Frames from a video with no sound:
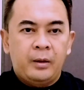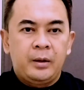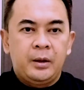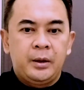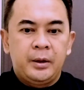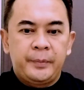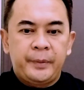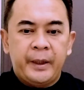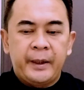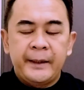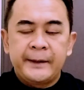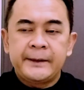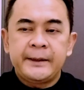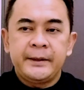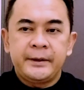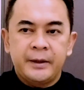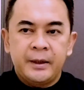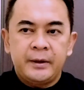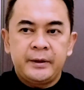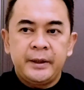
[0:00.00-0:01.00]
uh,
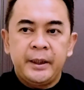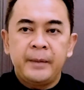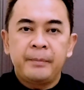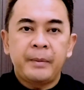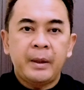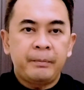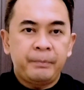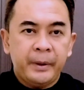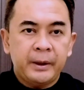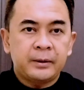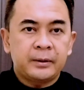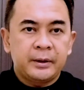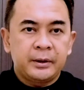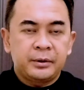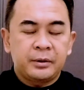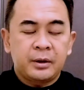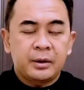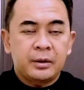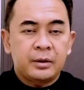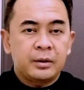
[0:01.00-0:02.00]
prediksinya jadi mepet
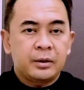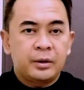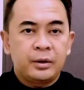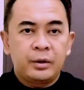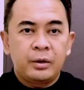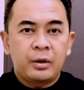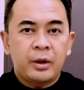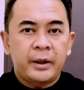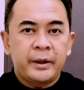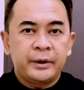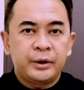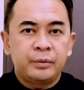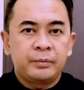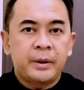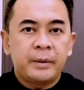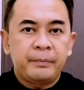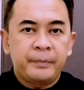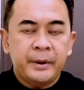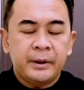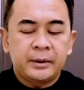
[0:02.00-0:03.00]
gitu kan kedodoran itu
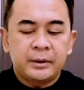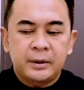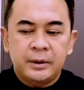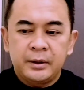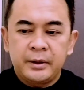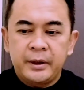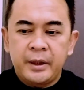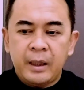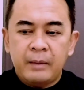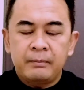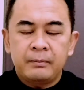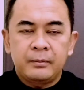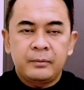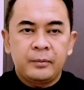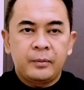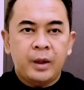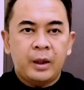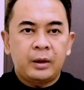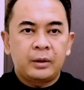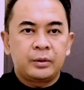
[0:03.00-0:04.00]
mepet ke
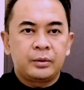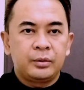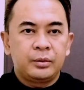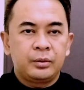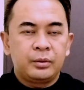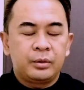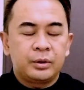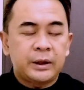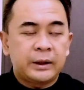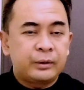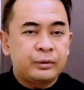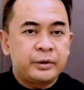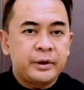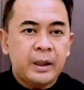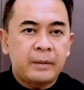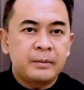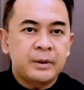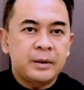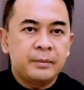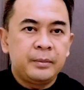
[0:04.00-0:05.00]
jam waktu satu
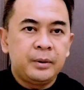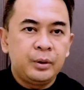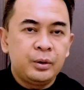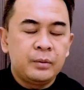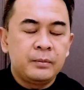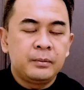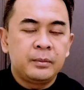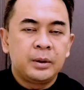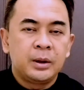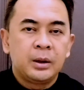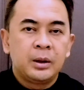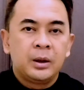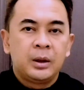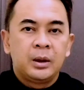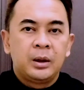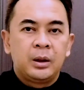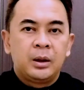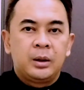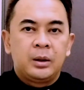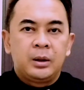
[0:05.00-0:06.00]
jam sebelum
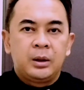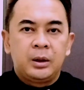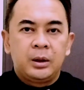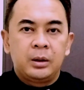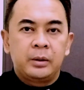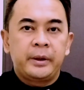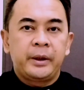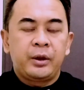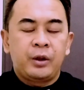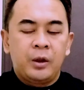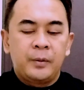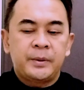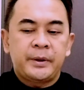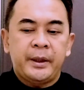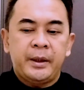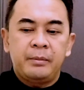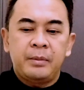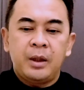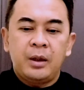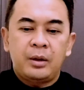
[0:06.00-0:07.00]
uh, kick off
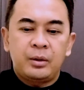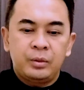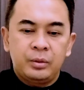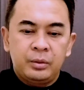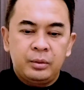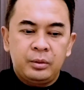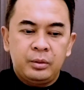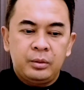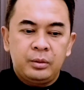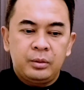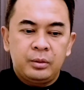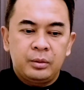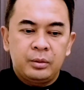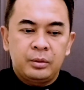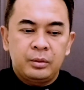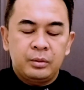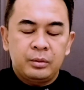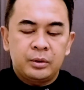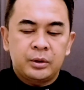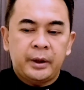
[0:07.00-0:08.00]
saya baru
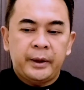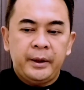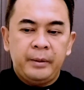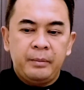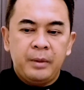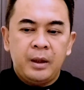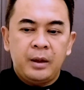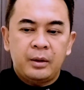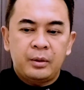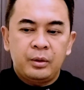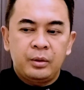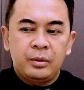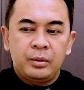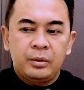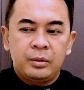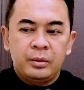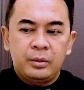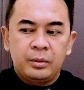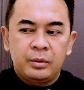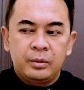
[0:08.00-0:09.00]
saya
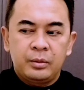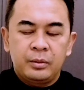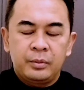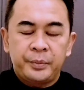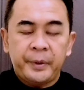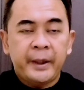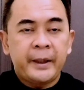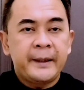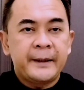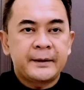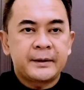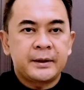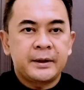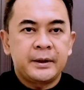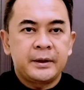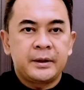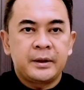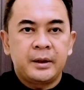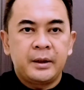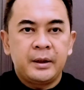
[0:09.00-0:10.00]
baru
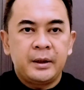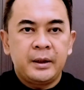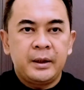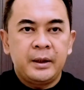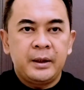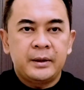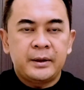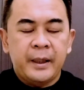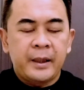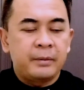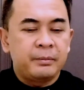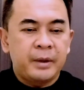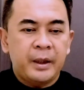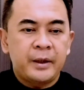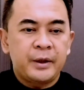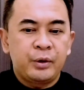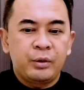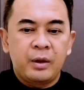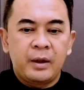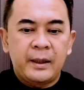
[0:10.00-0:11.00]
prediksi jadi saya
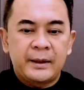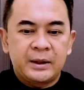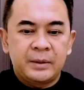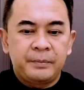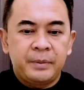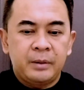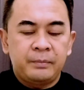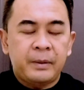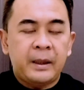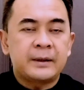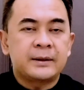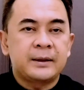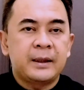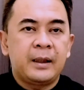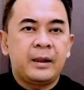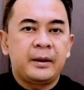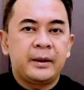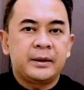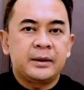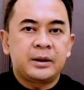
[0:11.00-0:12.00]
kemarin juga nggak sempet
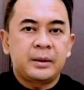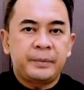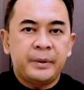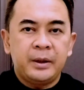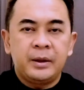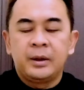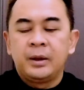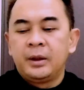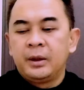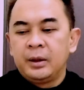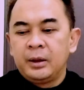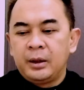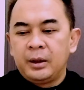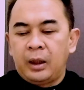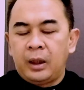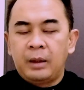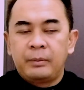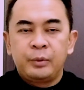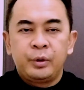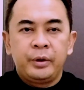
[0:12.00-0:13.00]
pasang gitu tapi
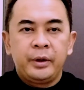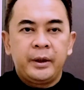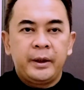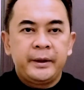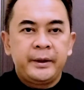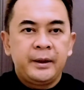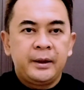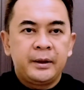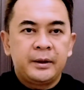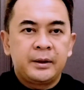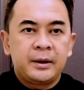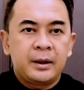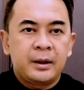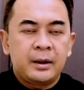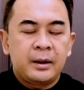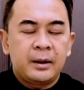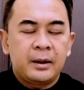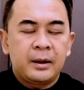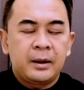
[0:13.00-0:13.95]
alhamdulillah di liga